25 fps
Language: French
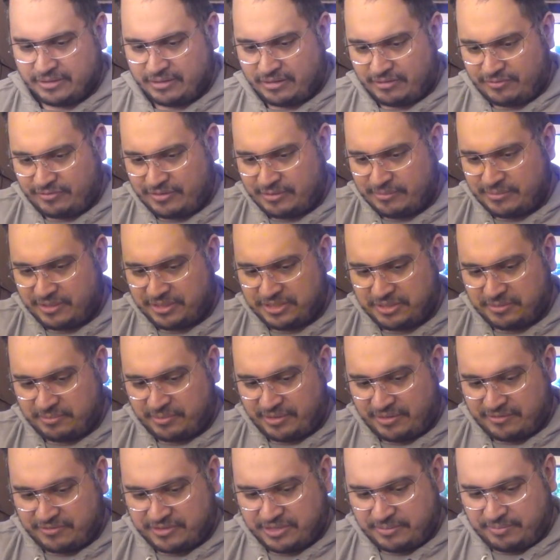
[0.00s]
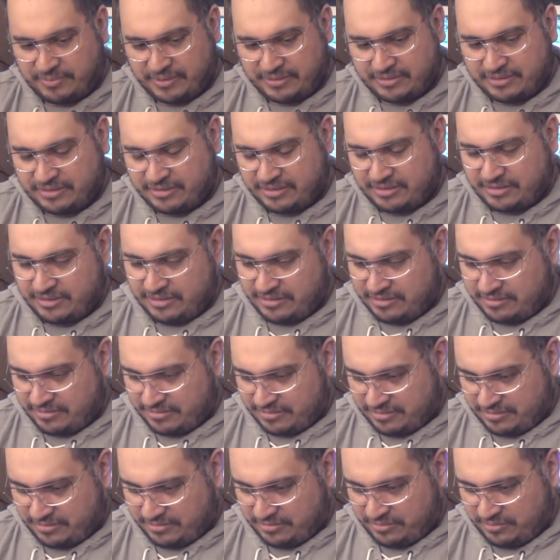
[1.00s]
Enfin ben, bref, j'ai pas testé
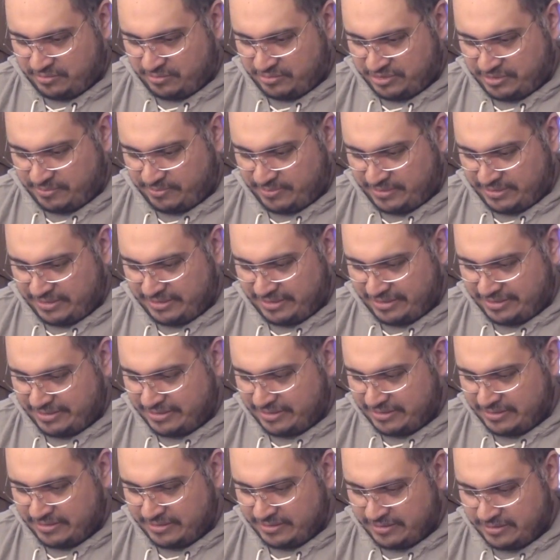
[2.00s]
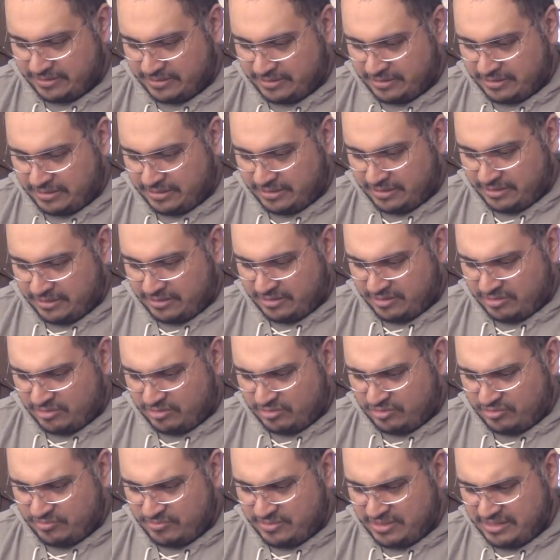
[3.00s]
du tout, j'ai pas regardé.
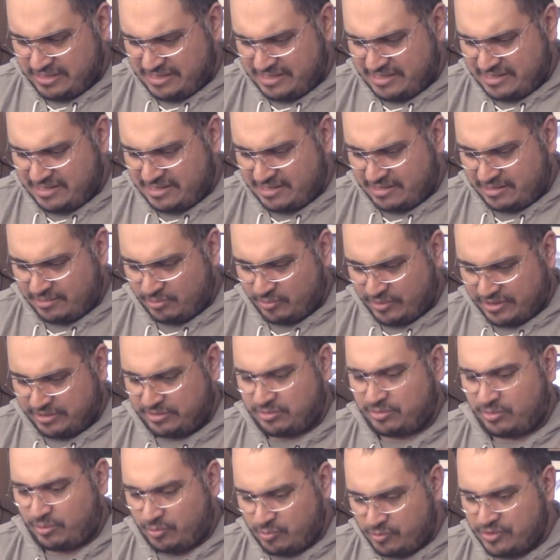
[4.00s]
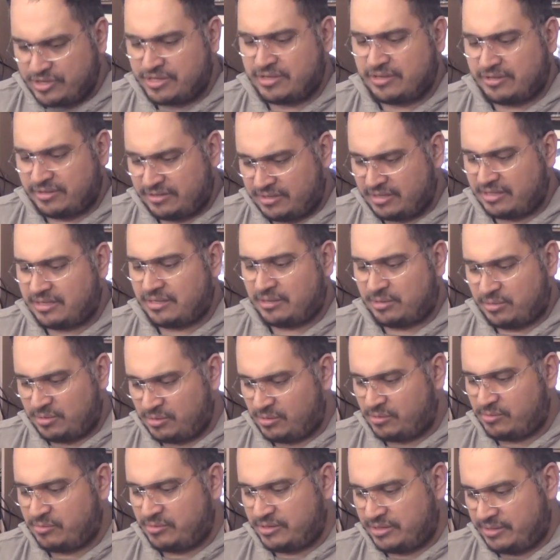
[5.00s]
2010, ouais sur Wii, c'était
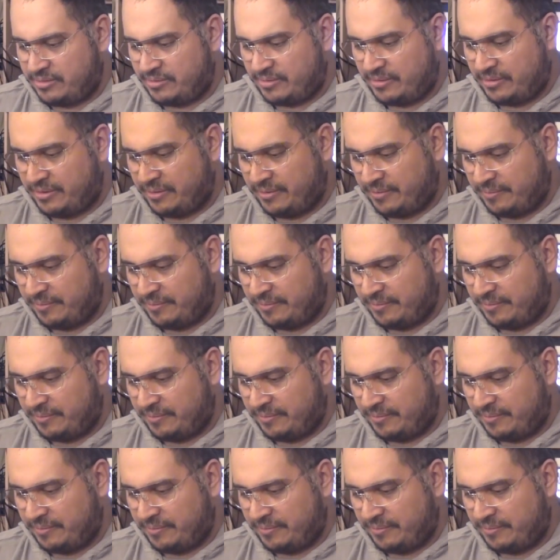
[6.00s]
sur Wii donc.